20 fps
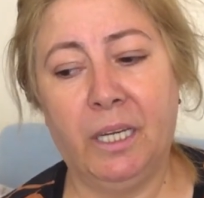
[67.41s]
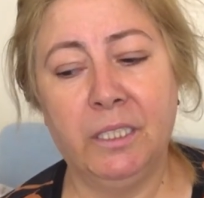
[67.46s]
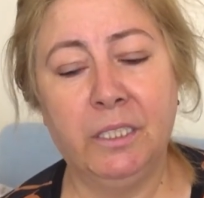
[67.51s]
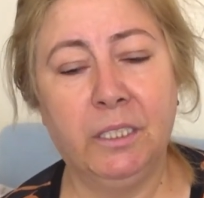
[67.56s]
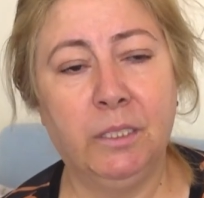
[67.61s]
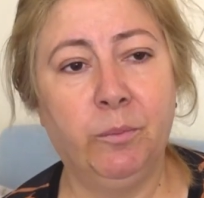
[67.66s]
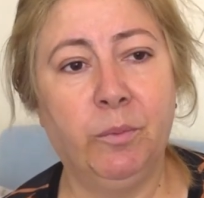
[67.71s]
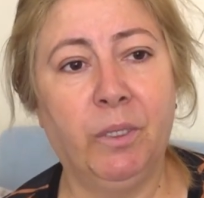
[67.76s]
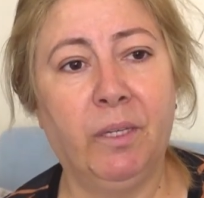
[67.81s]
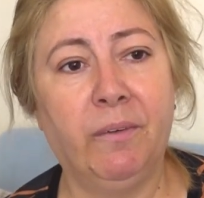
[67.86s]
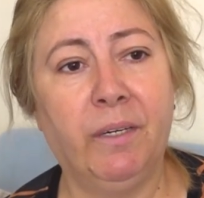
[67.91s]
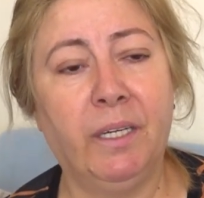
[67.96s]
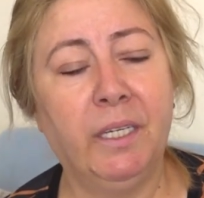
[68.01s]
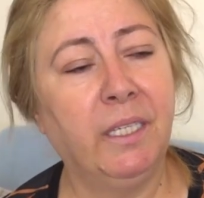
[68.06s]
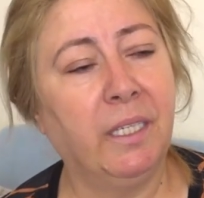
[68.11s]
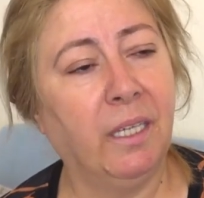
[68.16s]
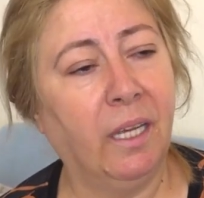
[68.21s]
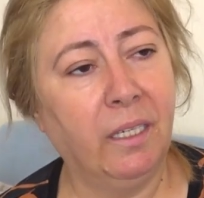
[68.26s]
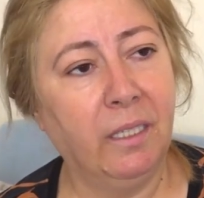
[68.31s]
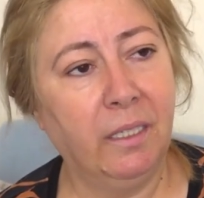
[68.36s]
Aşım da var.
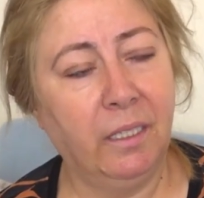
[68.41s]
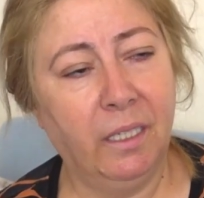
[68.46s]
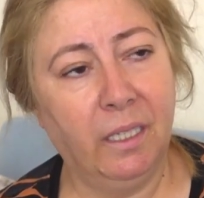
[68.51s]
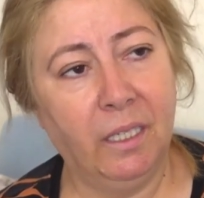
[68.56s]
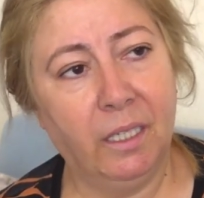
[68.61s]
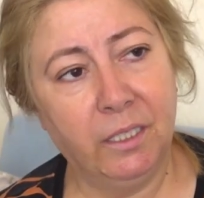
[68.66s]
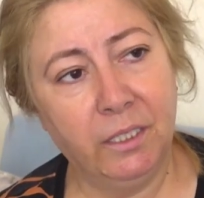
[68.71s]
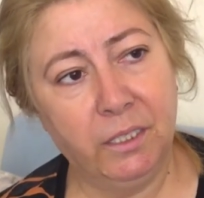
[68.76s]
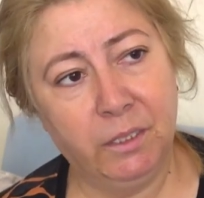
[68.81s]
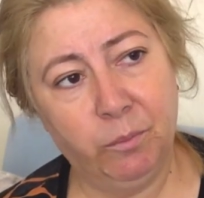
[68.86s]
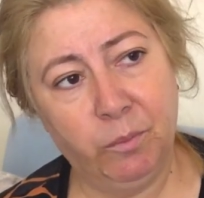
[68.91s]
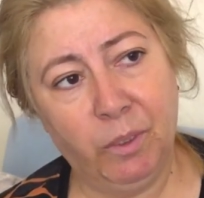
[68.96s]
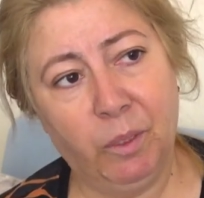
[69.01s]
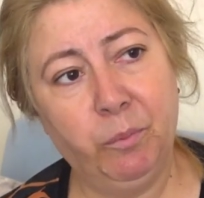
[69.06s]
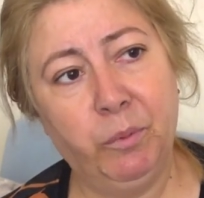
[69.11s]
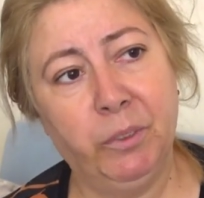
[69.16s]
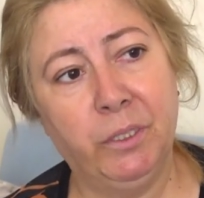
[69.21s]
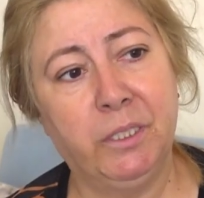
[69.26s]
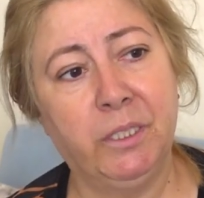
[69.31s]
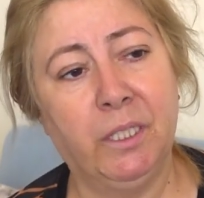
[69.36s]
Yarın gene aşım
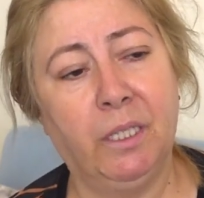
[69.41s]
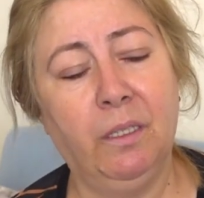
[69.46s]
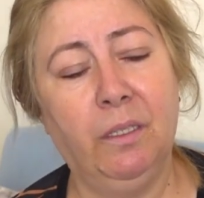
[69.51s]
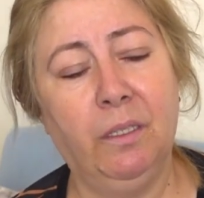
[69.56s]
yapılacak.